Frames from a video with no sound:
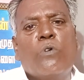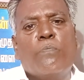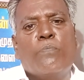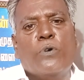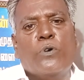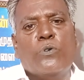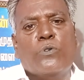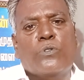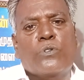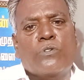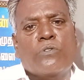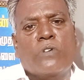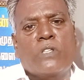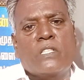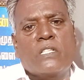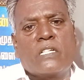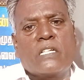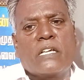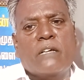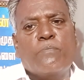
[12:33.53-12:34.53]
ஒப்பு கொடுத்துட்டு
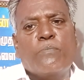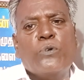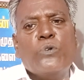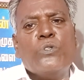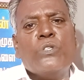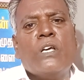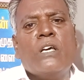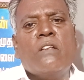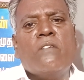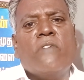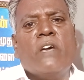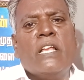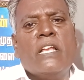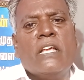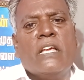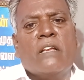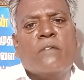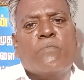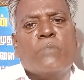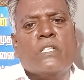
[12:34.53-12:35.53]
வந்துட்டேன் பூசாரி
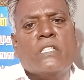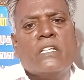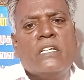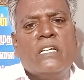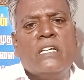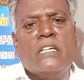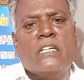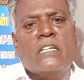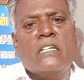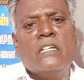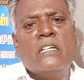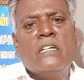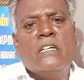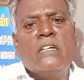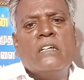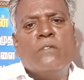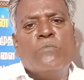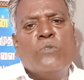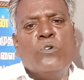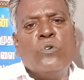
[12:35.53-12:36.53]
வேலை என்பது
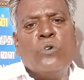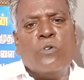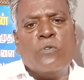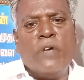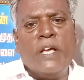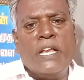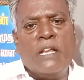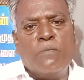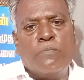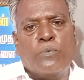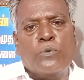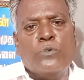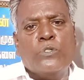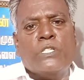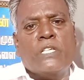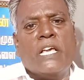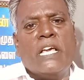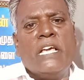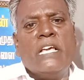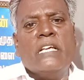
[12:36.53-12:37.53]
மூன்று வேலை
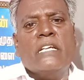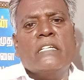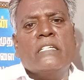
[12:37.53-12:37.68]
பூஜை